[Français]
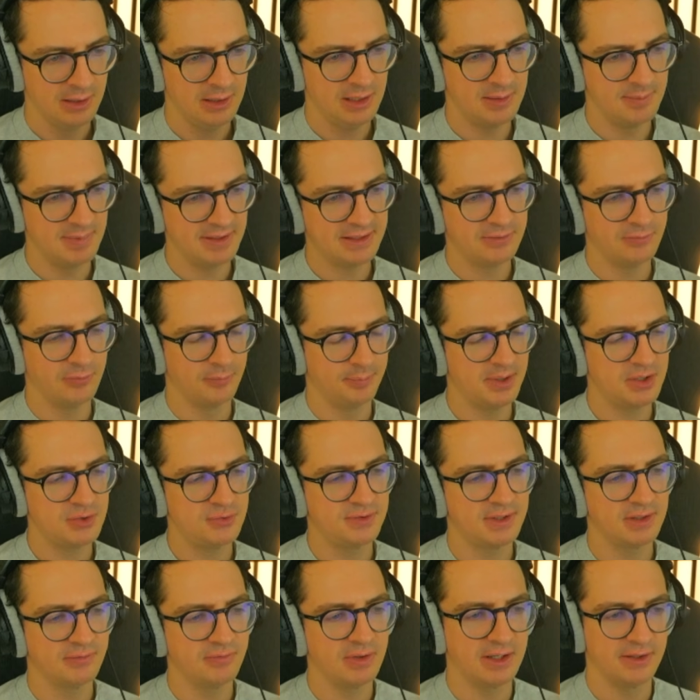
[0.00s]
Les mecs, ils vont pas
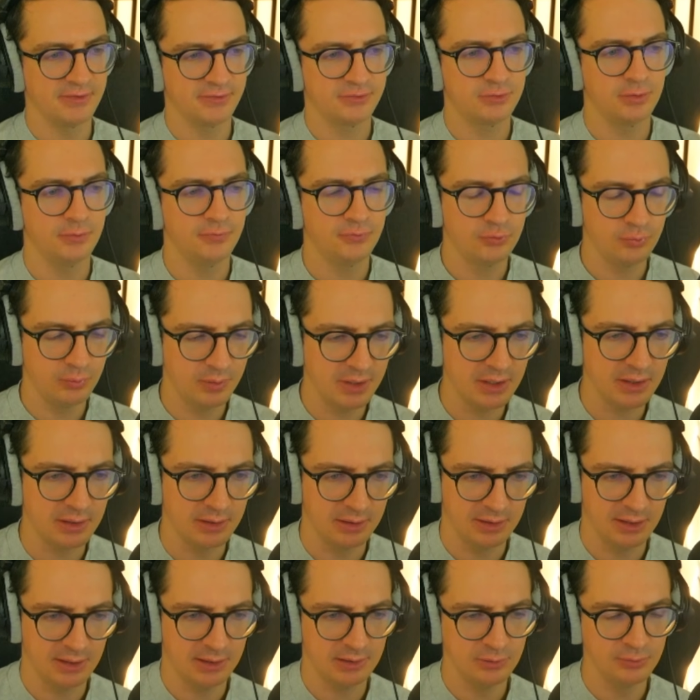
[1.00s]
juste avoir un
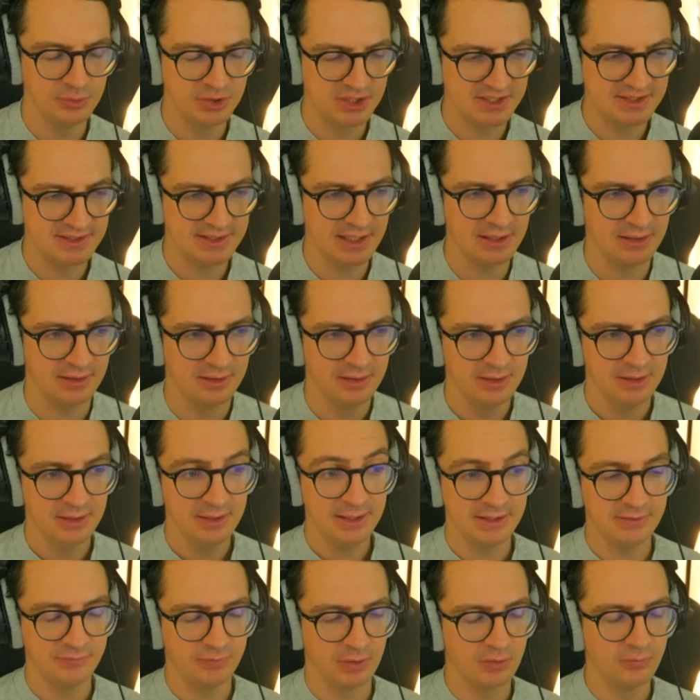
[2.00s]
software, un logiciel,
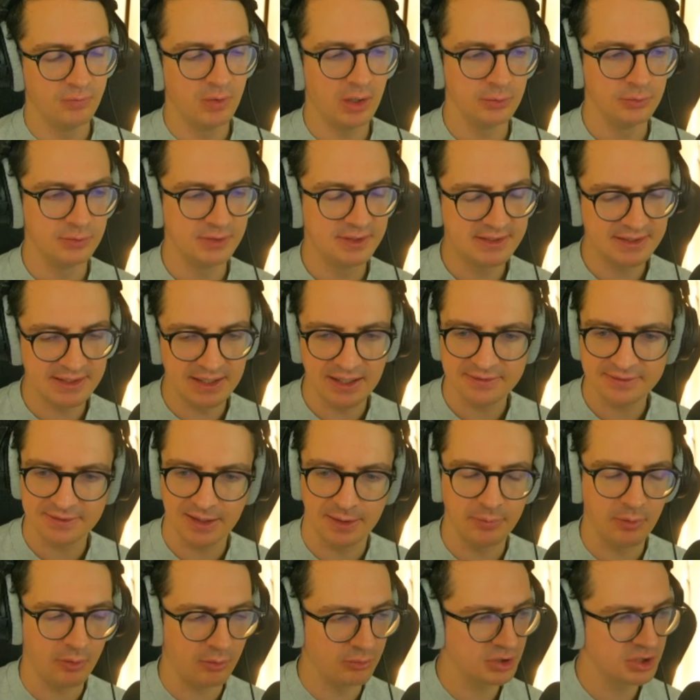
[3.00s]
ils vont avoir une carte
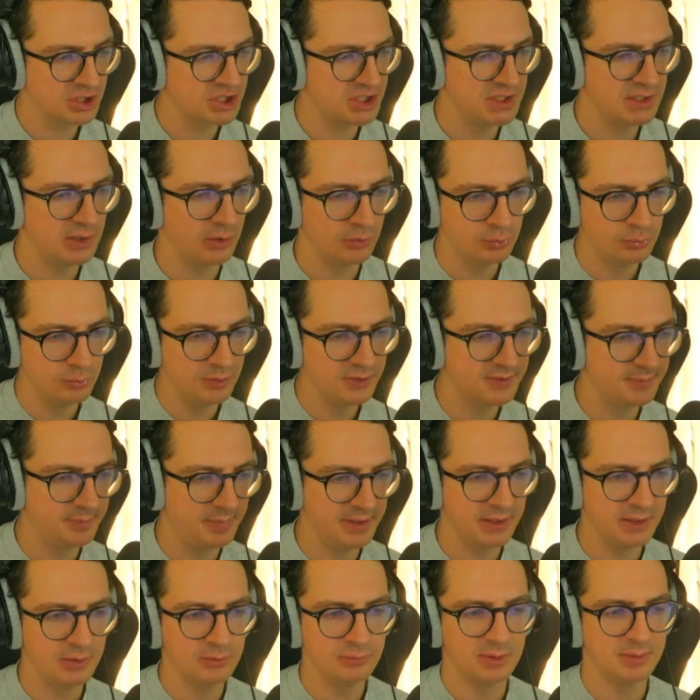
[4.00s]
à brancher en
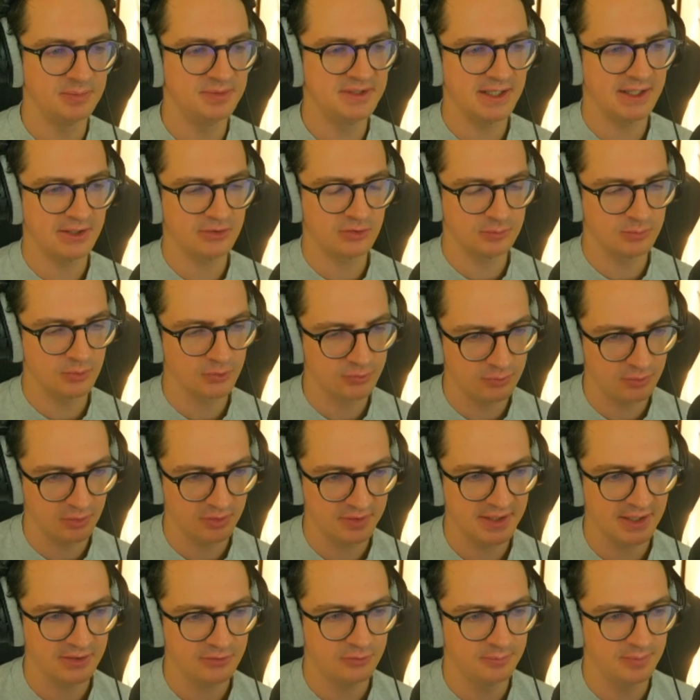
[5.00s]
USB ou même directement sur
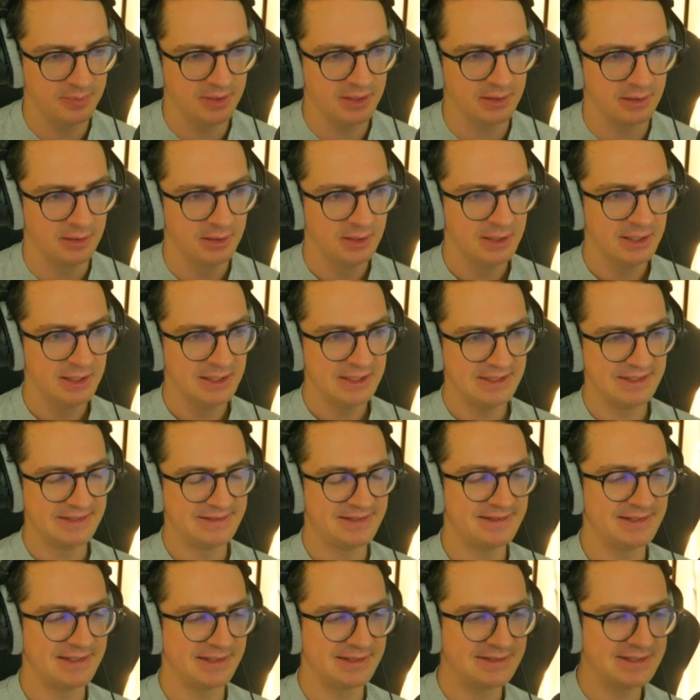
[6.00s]
leur carte mère, et
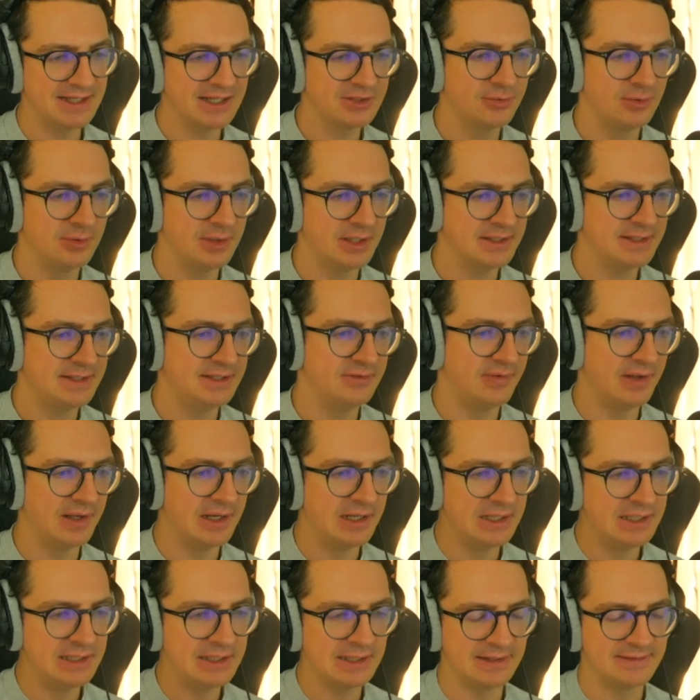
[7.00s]
c'est cette carte-là qui va
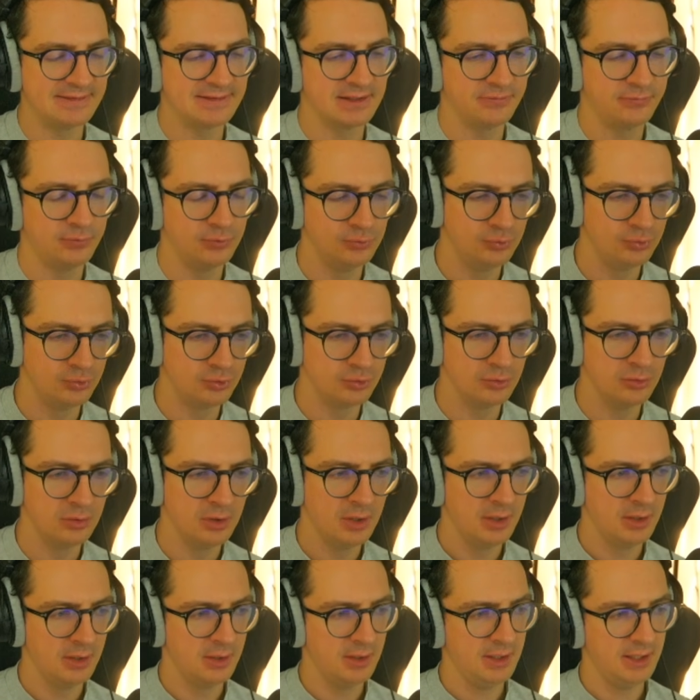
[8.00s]
lire les infos du jeu,
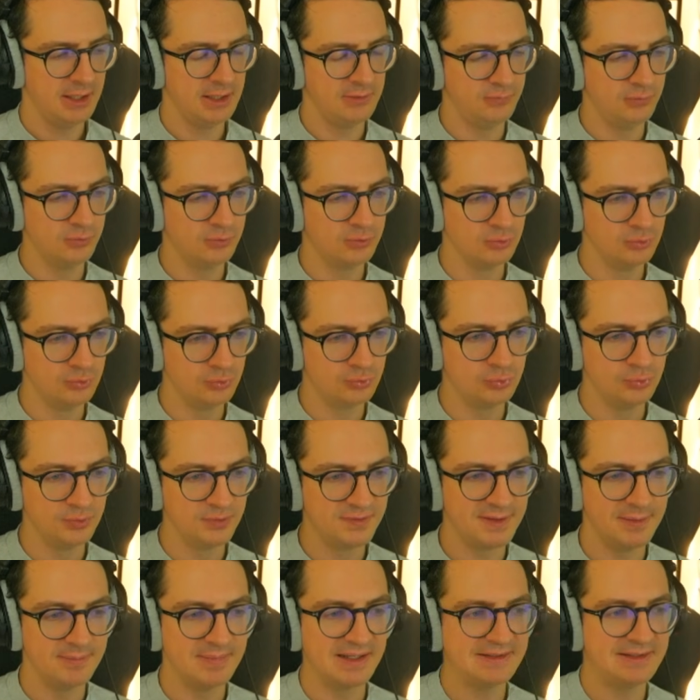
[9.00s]
et vu que du
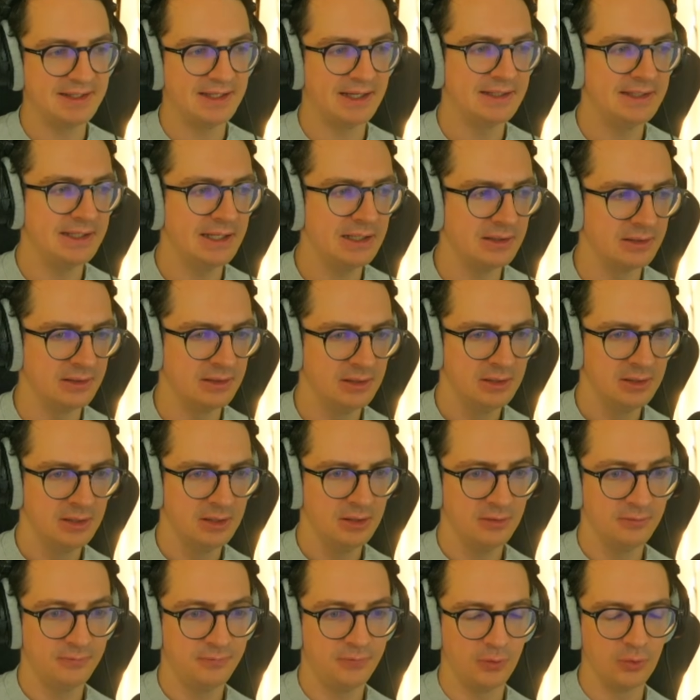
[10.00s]
coup c'est matériel,
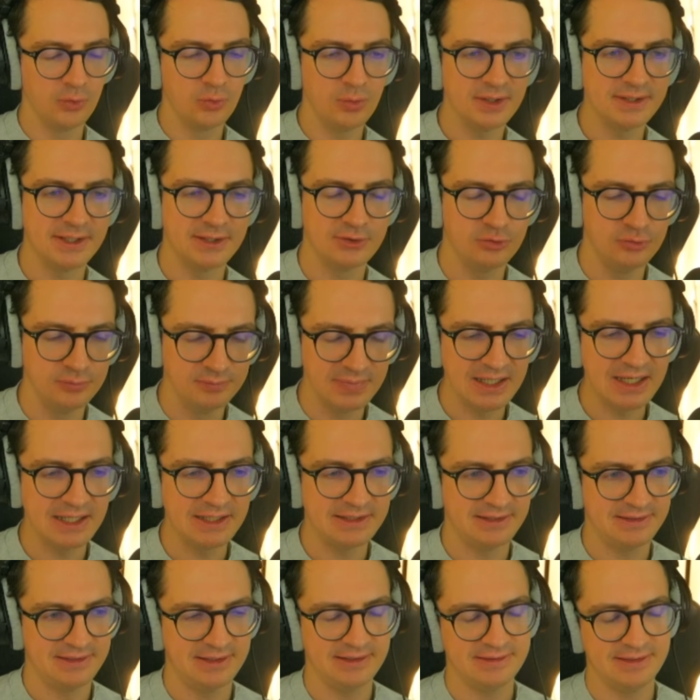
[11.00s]
Vanguard a du mal
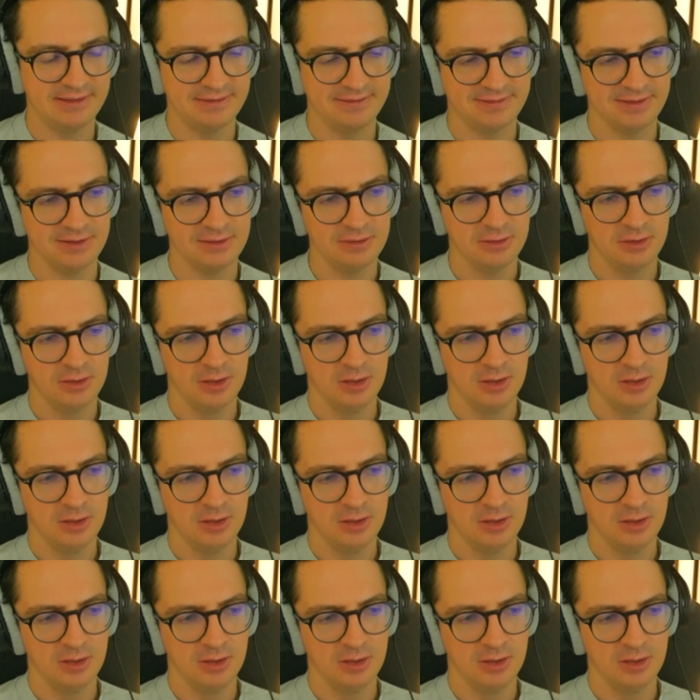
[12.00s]
à détecter ça,